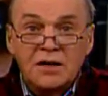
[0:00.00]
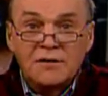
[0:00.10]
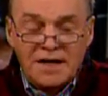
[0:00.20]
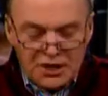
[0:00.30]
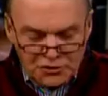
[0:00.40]
On
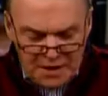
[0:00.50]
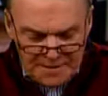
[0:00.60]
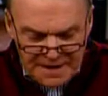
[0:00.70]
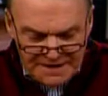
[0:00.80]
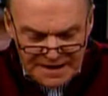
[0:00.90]
va aller
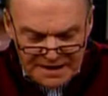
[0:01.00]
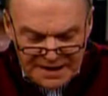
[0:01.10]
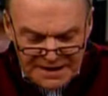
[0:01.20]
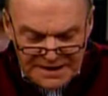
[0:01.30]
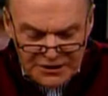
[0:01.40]
rejoindre maintenant
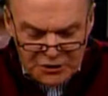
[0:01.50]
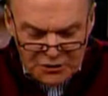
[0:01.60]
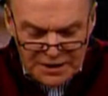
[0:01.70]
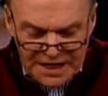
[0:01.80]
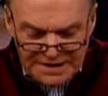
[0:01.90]
Eric
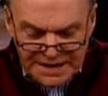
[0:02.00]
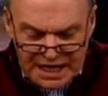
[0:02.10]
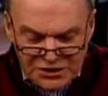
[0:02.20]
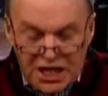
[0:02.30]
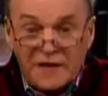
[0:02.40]
Nadeau, un
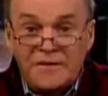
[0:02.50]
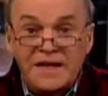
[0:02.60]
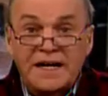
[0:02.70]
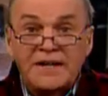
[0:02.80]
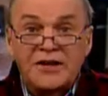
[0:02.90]
ex-agent
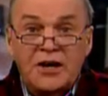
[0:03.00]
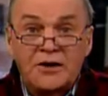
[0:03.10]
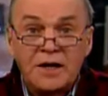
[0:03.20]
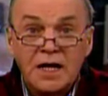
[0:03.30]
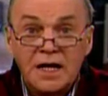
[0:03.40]
infiltrateur